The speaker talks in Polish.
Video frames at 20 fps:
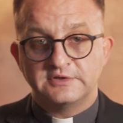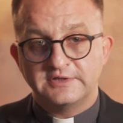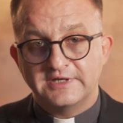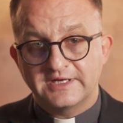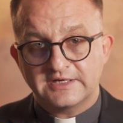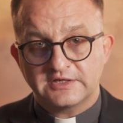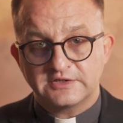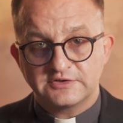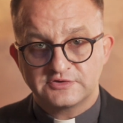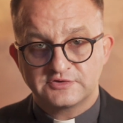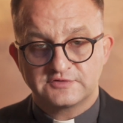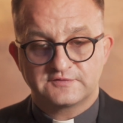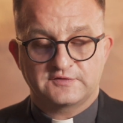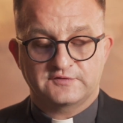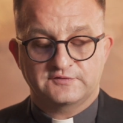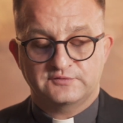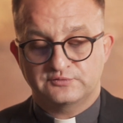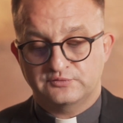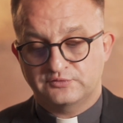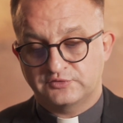niechęć w
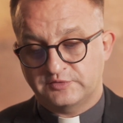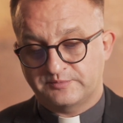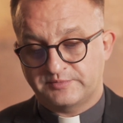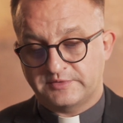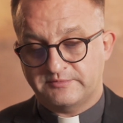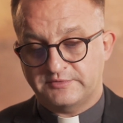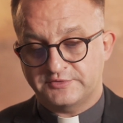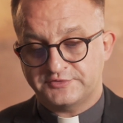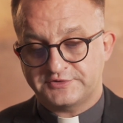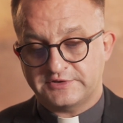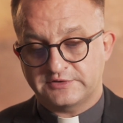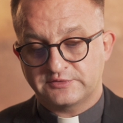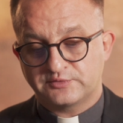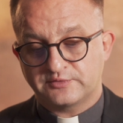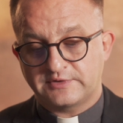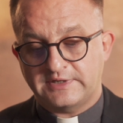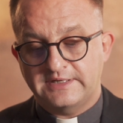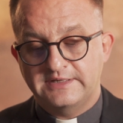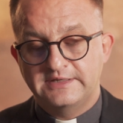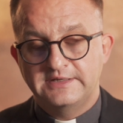stosunku do proboszcza,
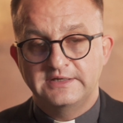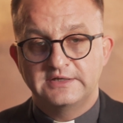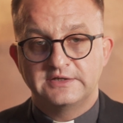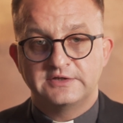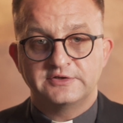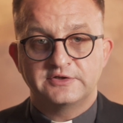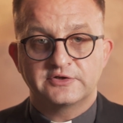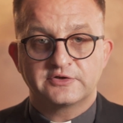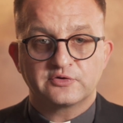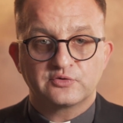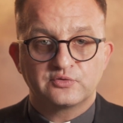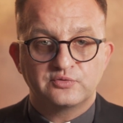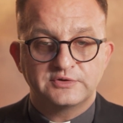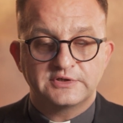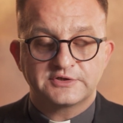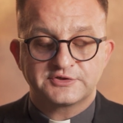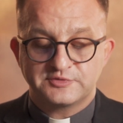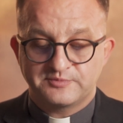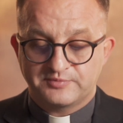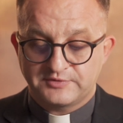która nie
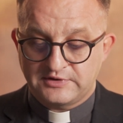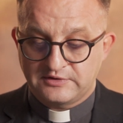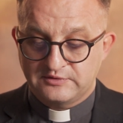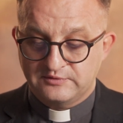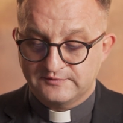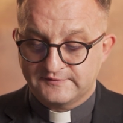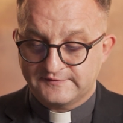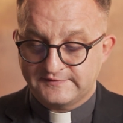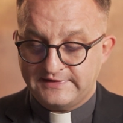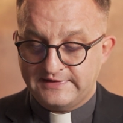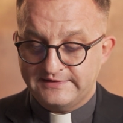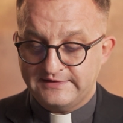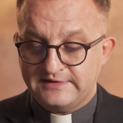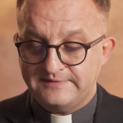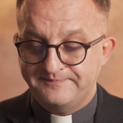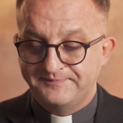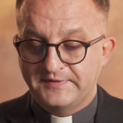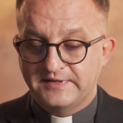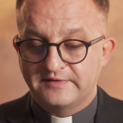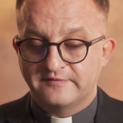rokuje szybkiego
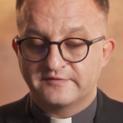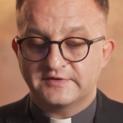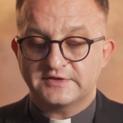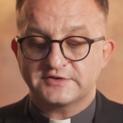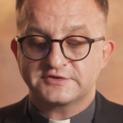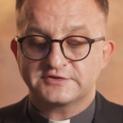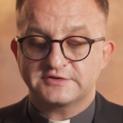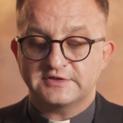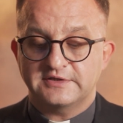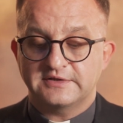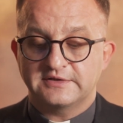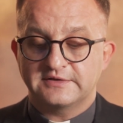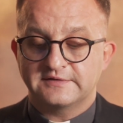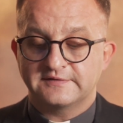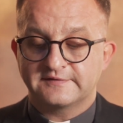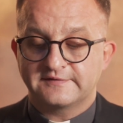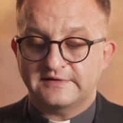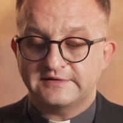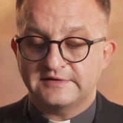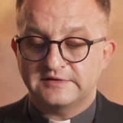ustania, wreszcie
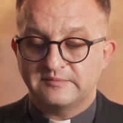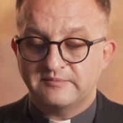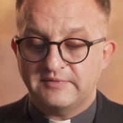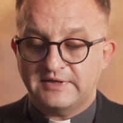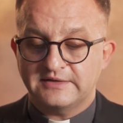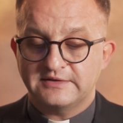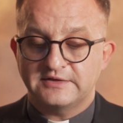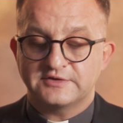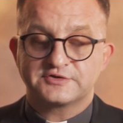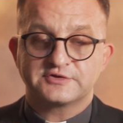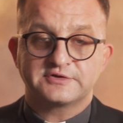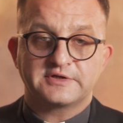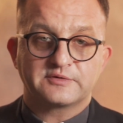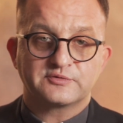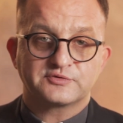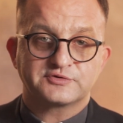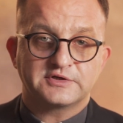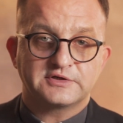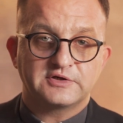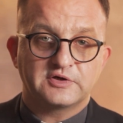zaniedbanie czy
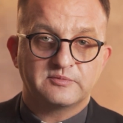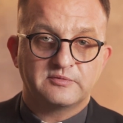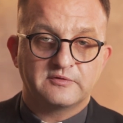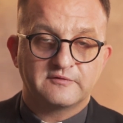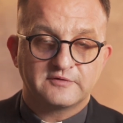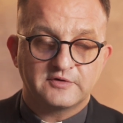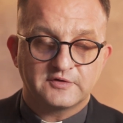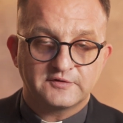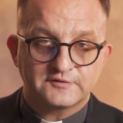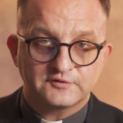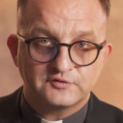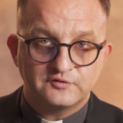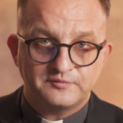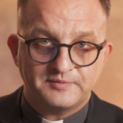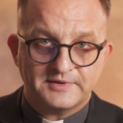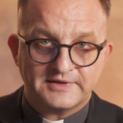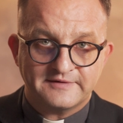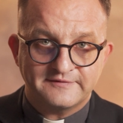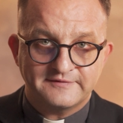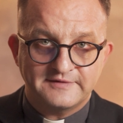naruszenie obowiązków
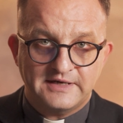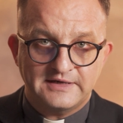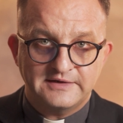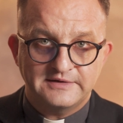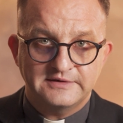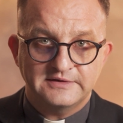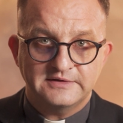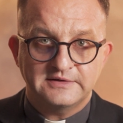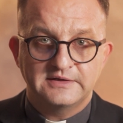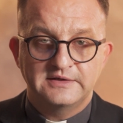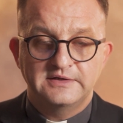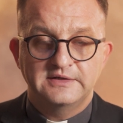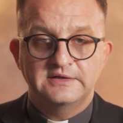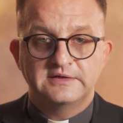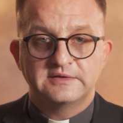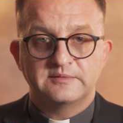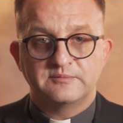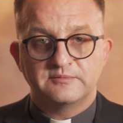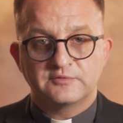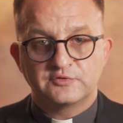parafialnych,
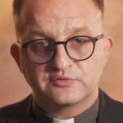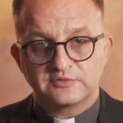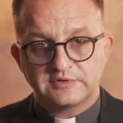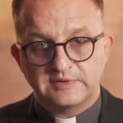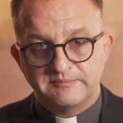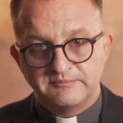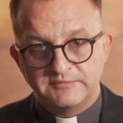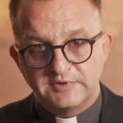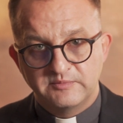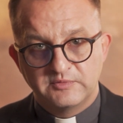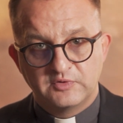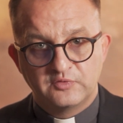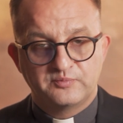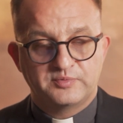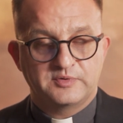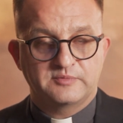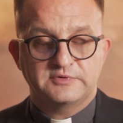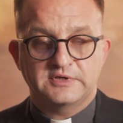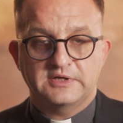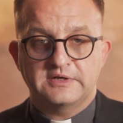które mimo
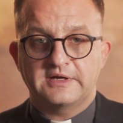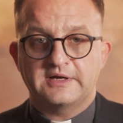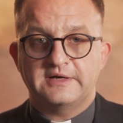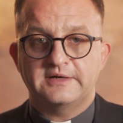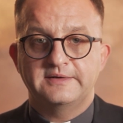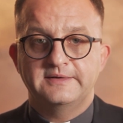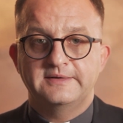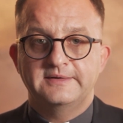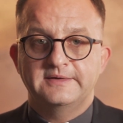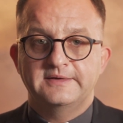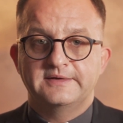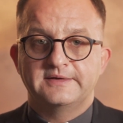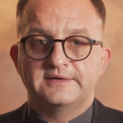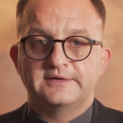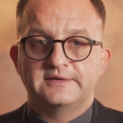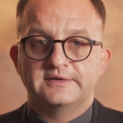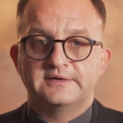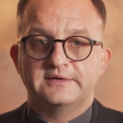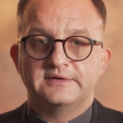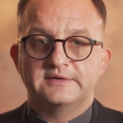upomnienia
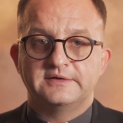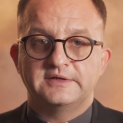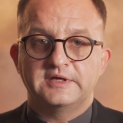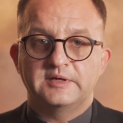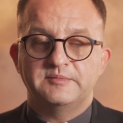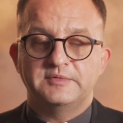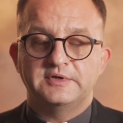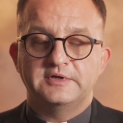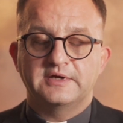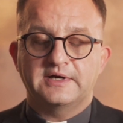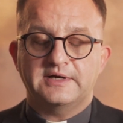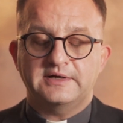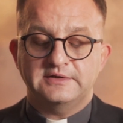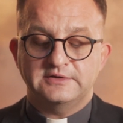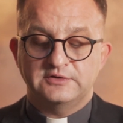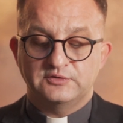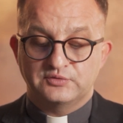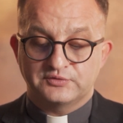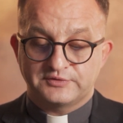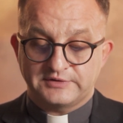Y, nie mija
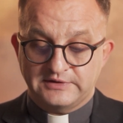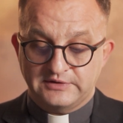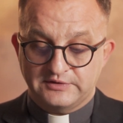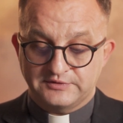i tutaj